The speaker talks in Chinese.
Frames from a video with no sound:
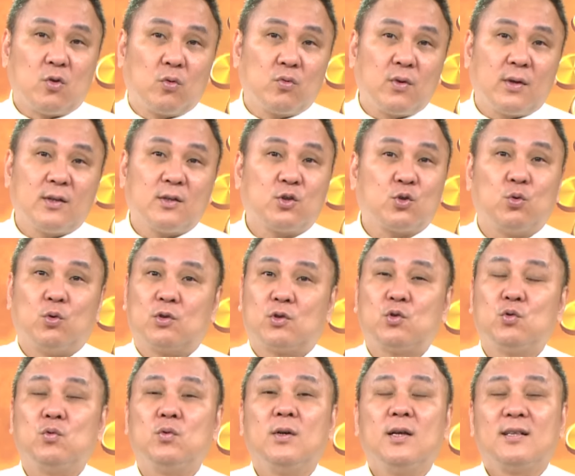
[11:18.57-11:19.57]
永远锁
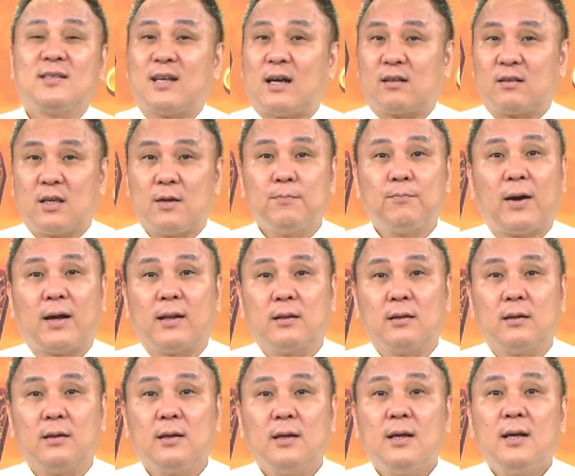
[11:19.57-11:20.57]
住涨停板
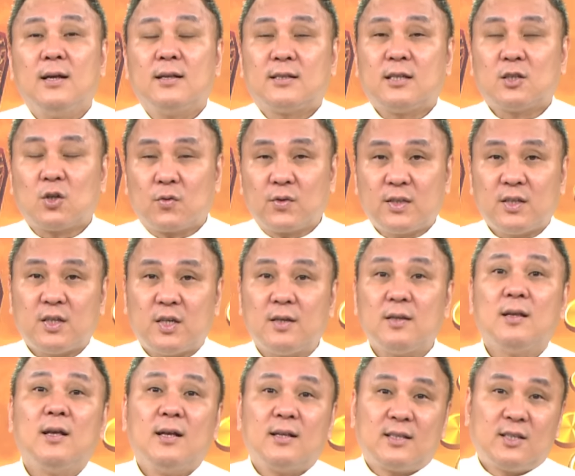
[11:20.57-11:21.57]
的这种事情，